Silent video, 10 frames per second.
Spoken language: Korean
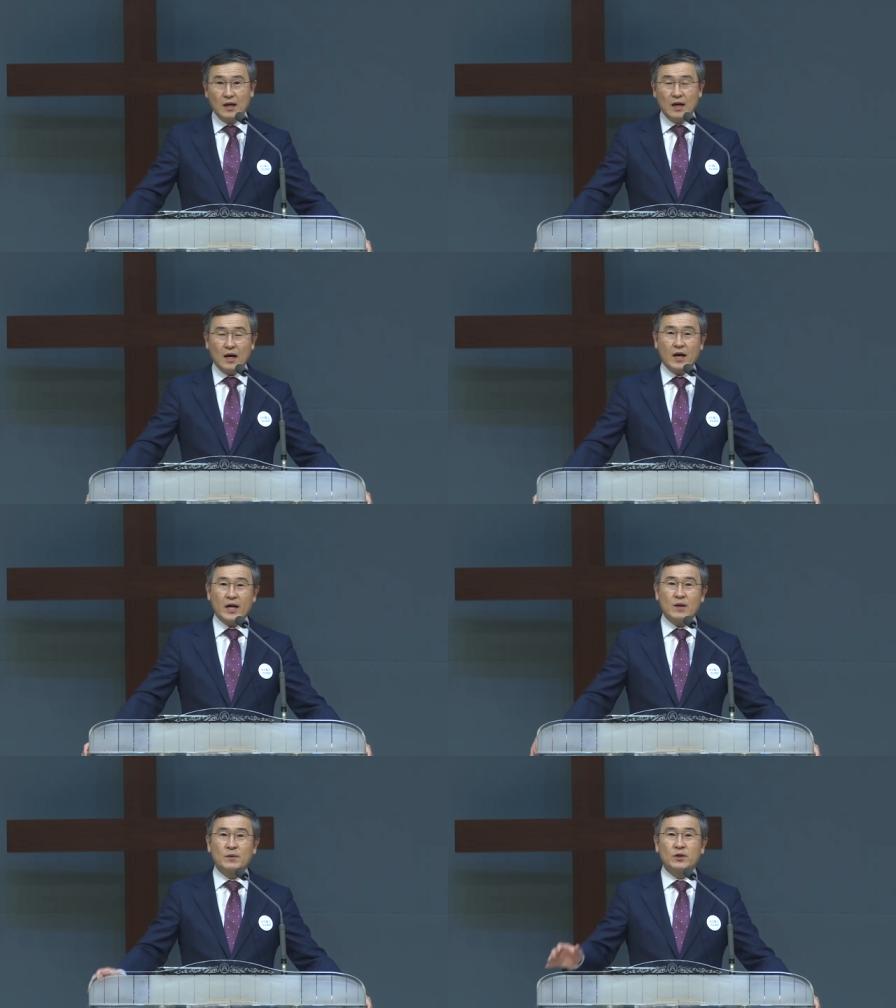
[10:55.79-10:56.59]

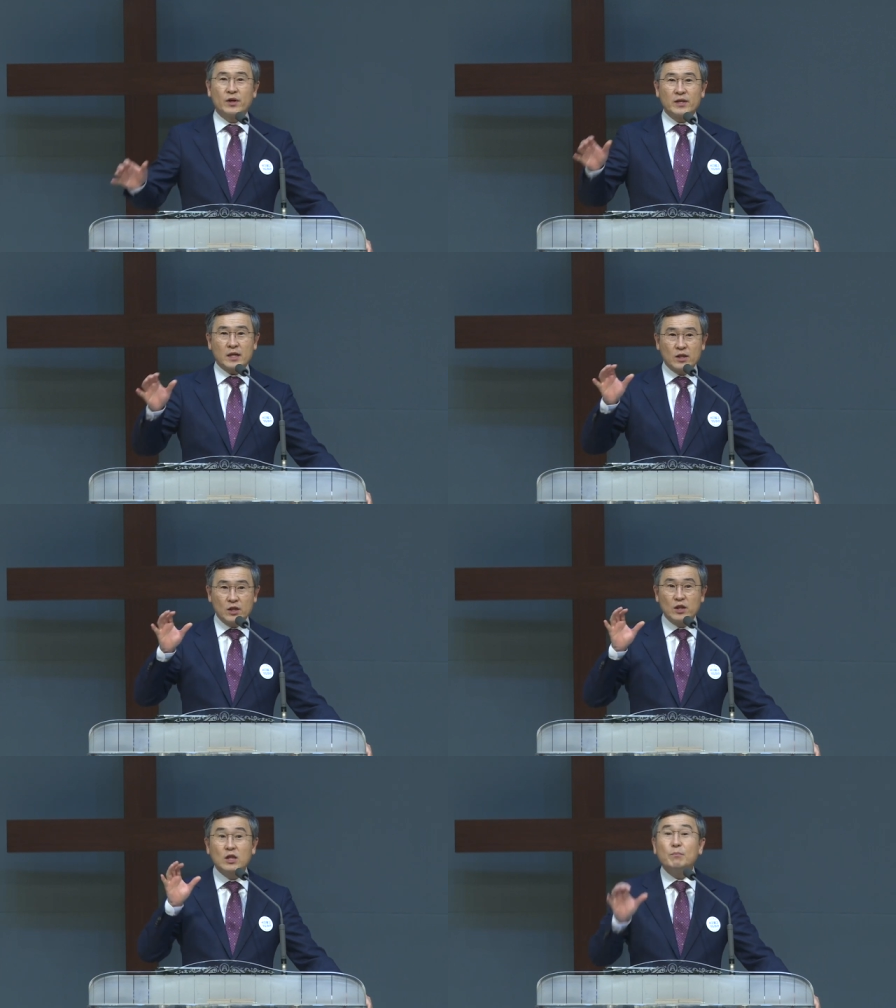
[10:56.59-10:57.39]
하나님은 그의
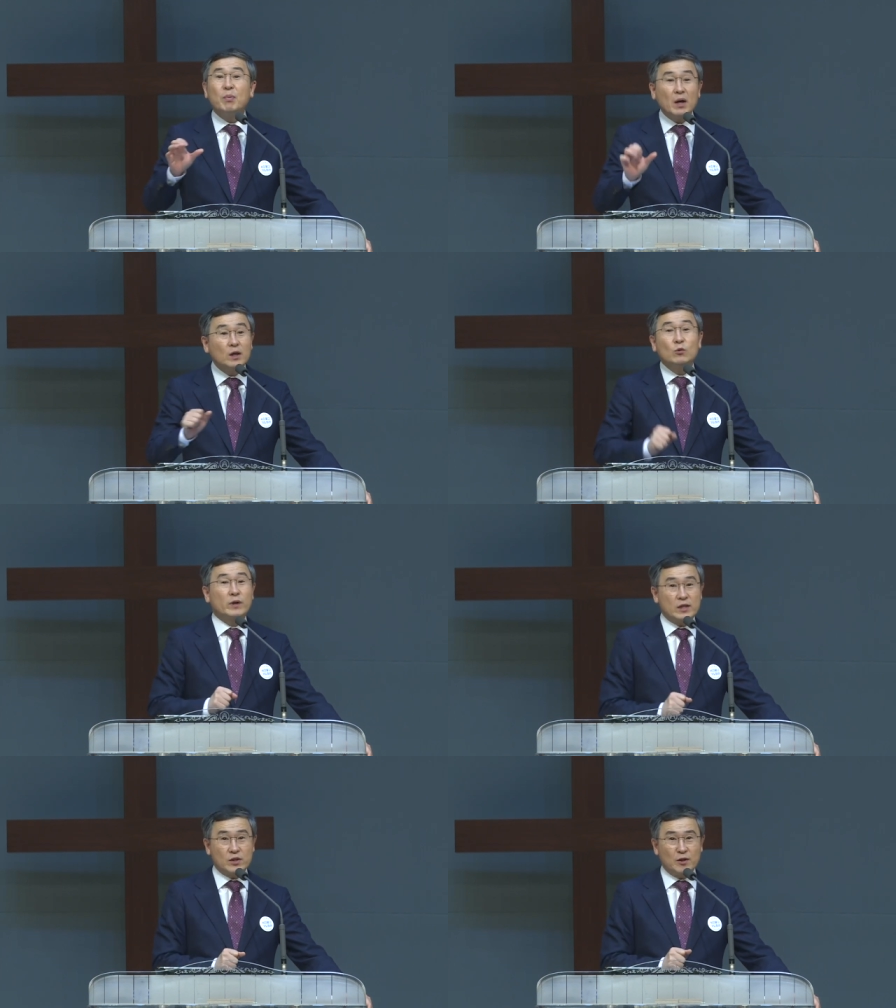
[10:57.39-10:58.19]
자녀들이 기뻐하기를
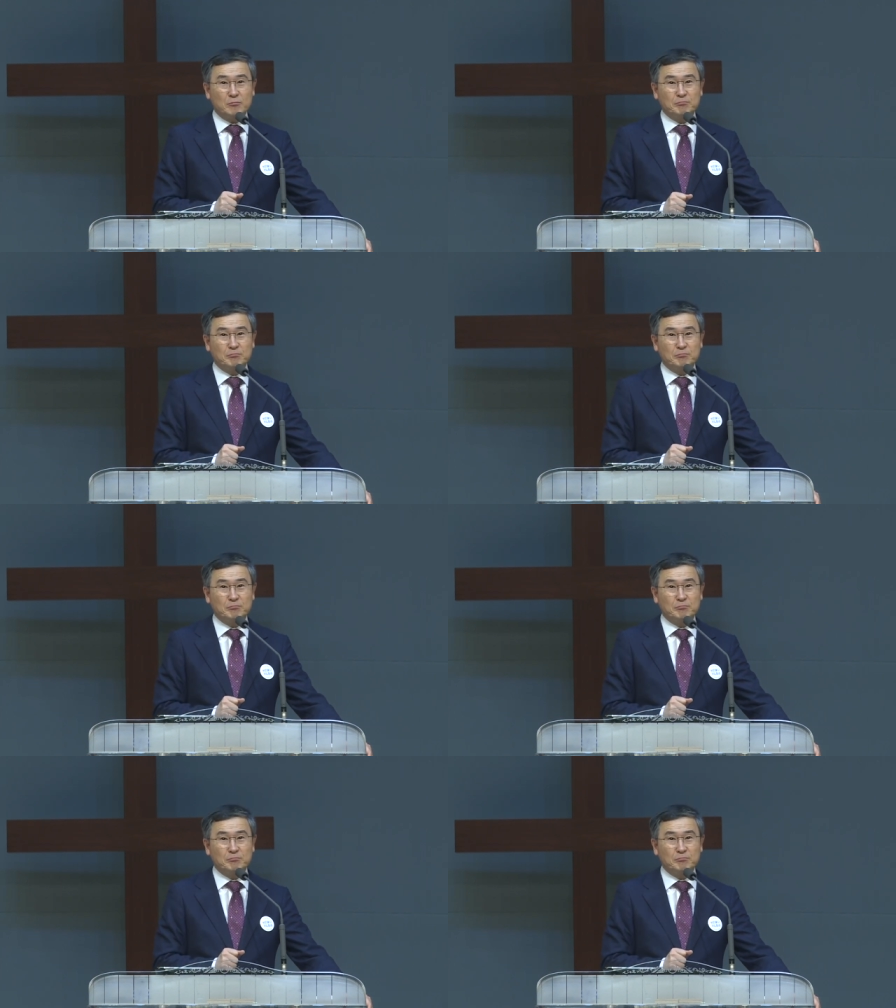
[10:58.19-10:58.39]
원하셔요.